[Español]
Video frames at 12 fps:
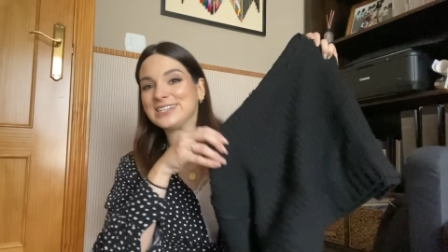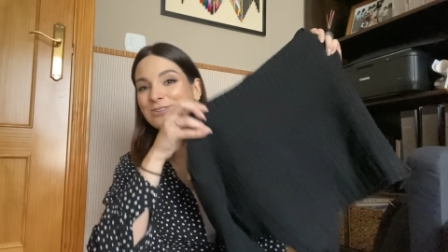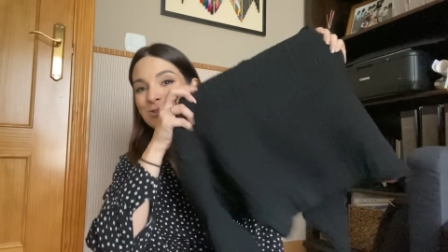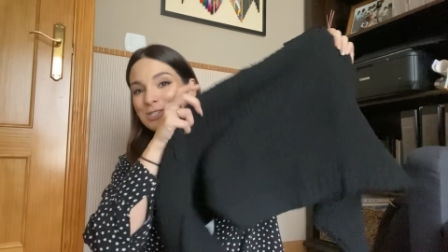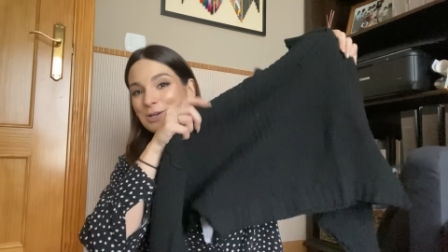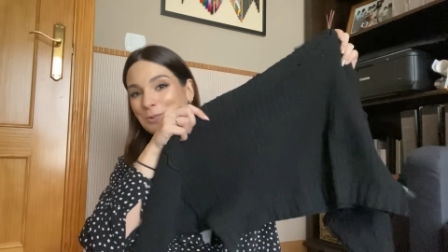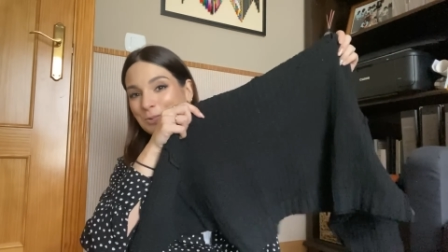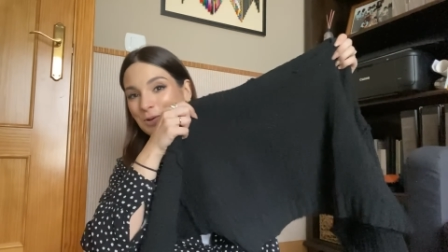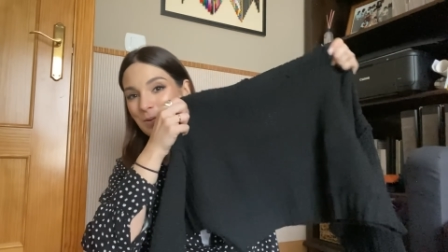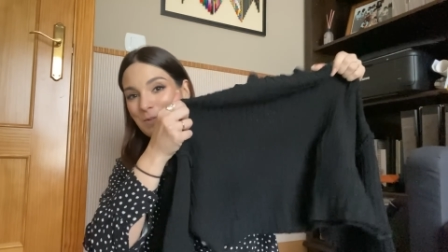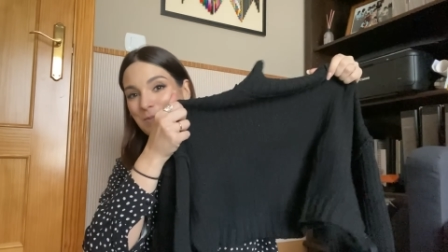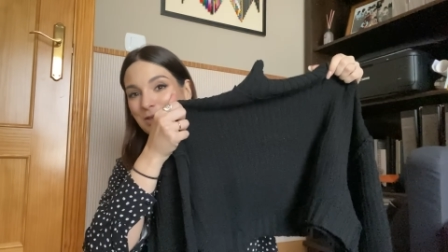es un segundo
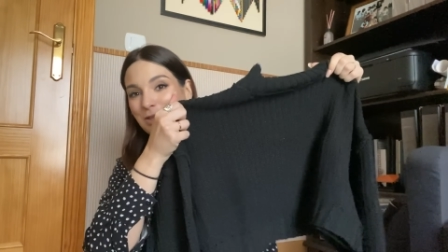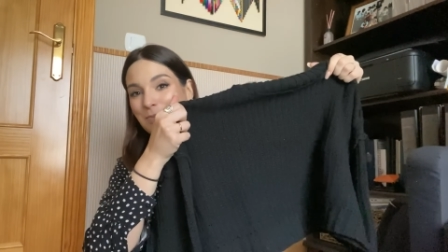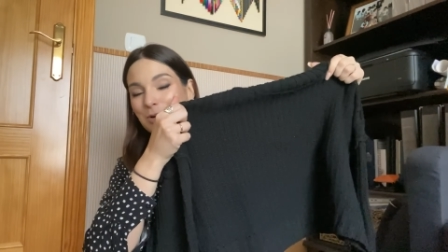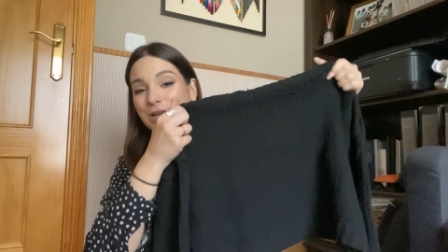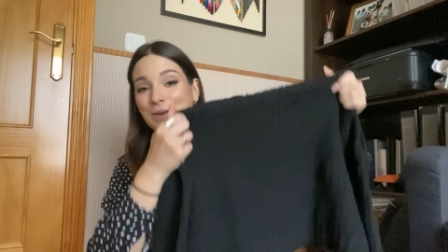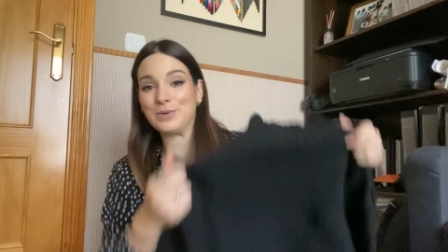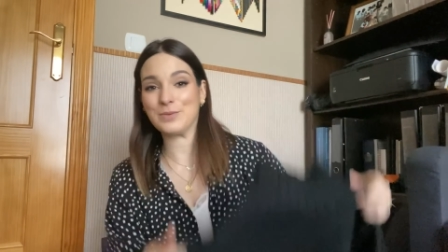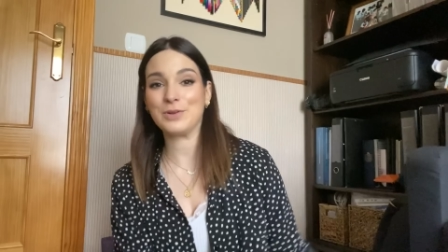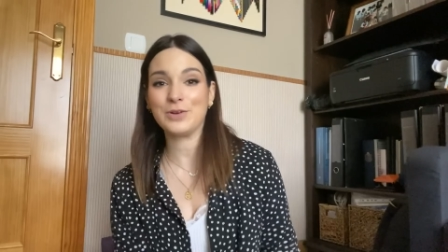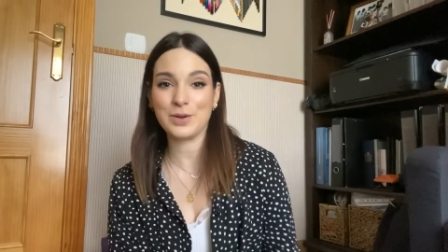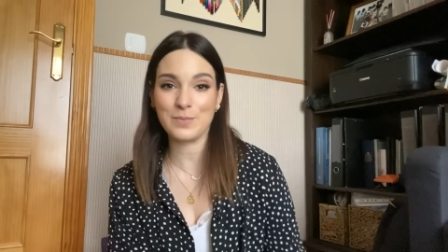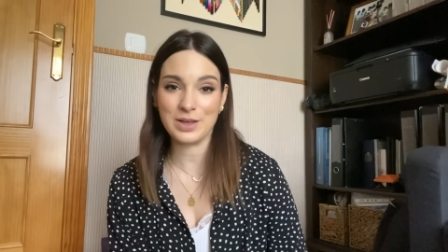que me he pedido porque el
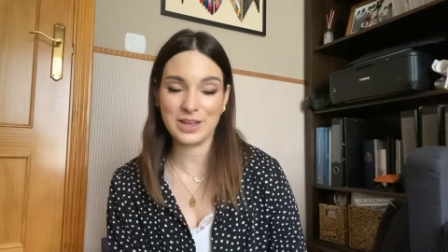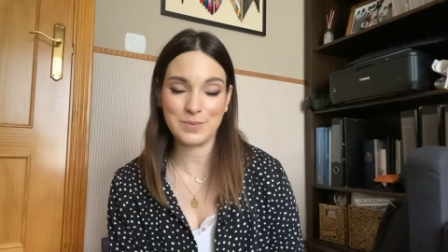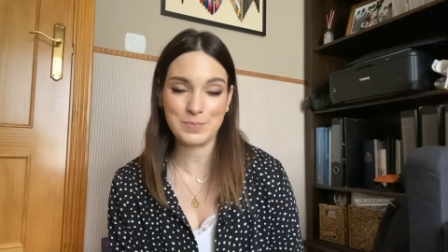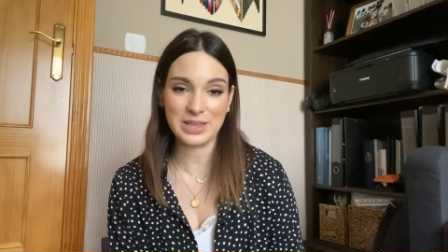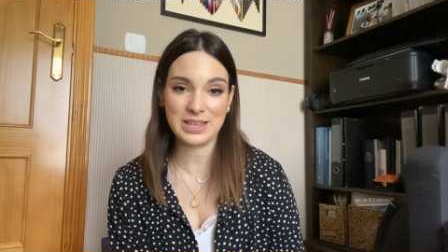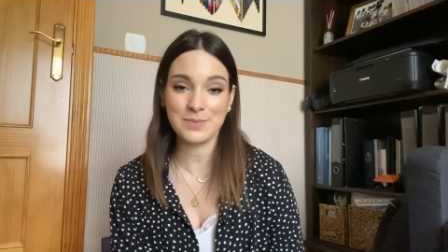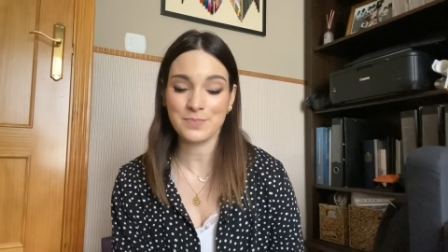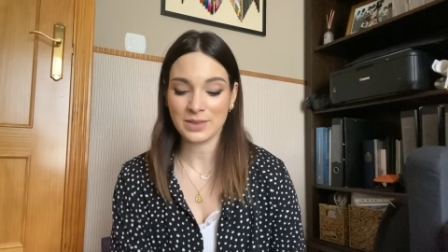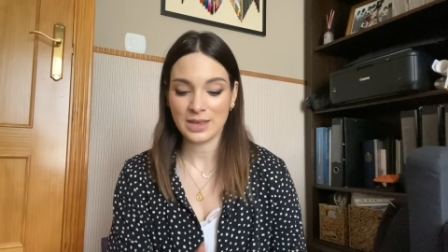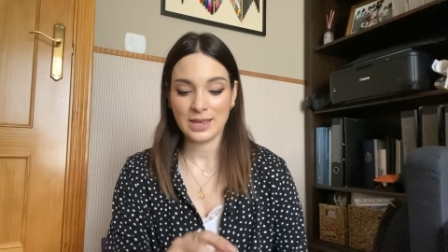primero que me pedí